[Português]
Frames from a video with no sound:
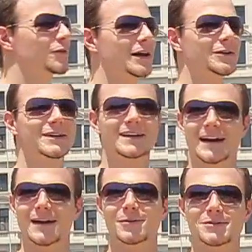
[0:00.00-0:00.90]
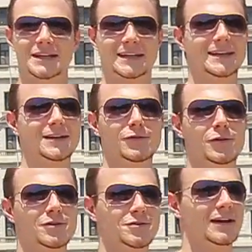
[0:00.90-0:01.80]
tá o calor danado hoje aqui, eu vou
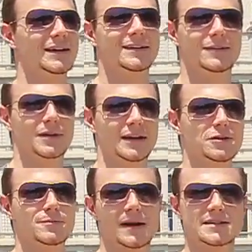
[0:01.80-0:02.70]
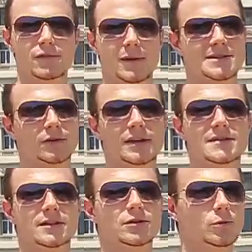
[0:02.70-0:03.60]
continuar andando por aqui. Eu espero que essa informação tenha
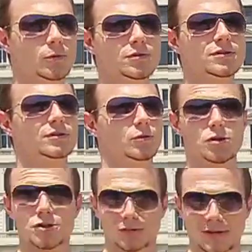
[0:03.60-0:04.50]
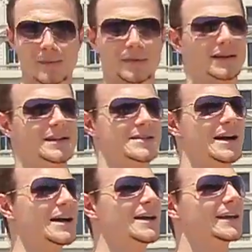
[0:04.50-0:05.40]
sido útil, tá, para
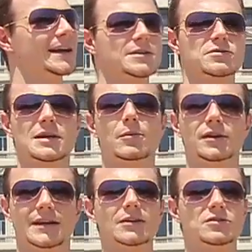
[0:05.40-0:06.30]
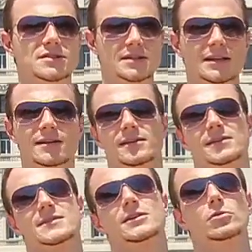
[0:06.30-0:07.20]
analisar. A questão dos carboidratos, sim,
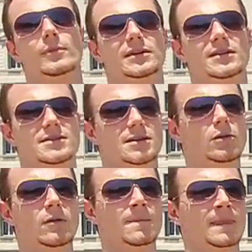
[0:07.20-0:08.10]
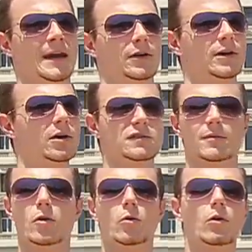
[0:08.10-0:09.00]
necessita de uma atenção. É um negócio
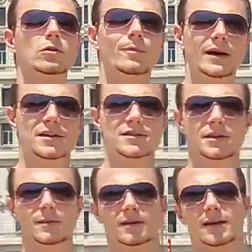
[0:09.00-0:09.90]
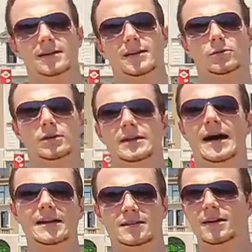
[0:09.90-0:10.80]
meio contra o paradigma da, da
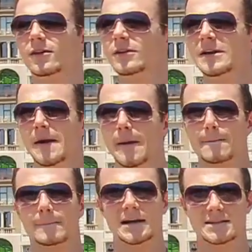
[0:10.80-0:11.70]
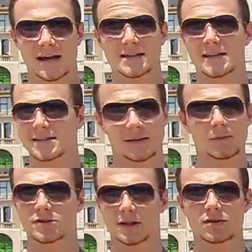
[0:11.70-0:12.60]
atualidade e tal mas a ciência está
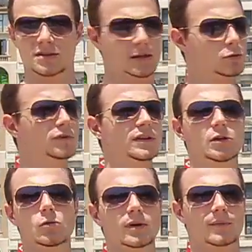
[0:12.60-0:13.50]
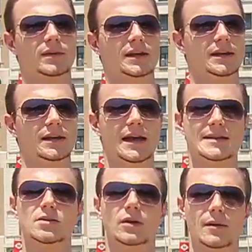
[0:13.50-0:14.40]
mostrando, sem dúvida nenhuma, que esse é o